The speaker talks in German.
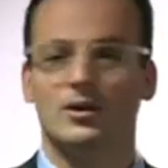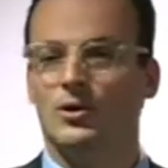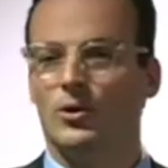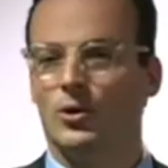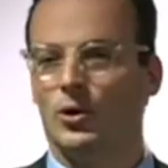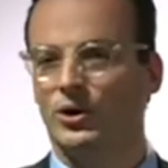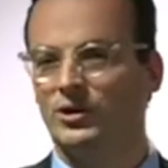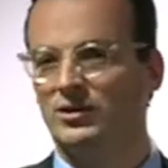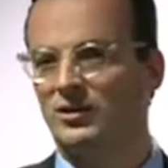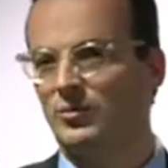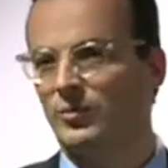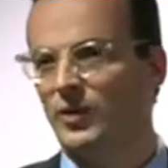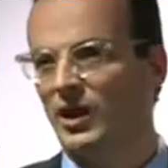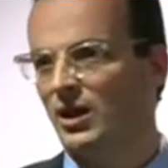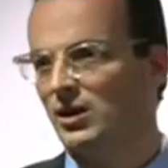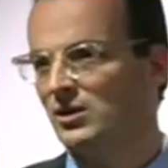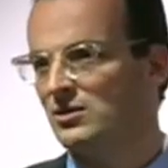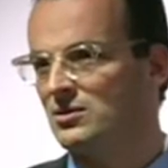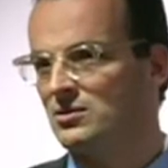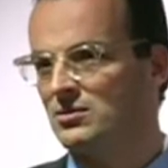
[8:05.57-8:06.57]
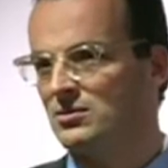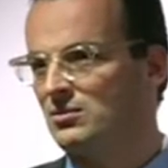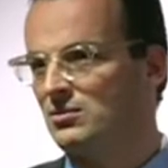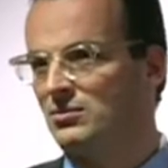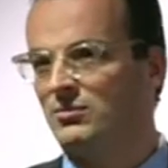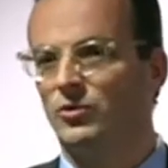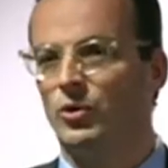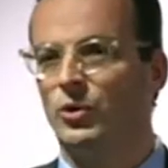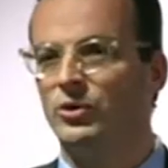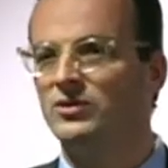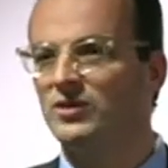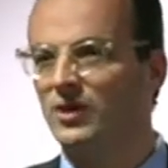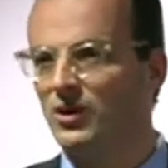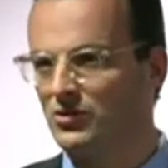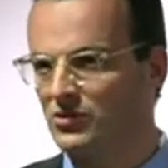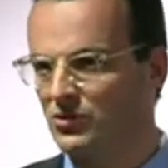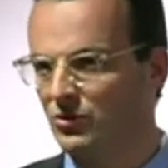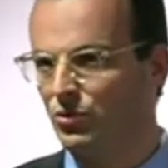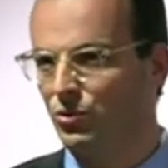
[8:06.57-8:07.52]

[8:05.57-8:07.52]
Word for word: Heute mehr als 9000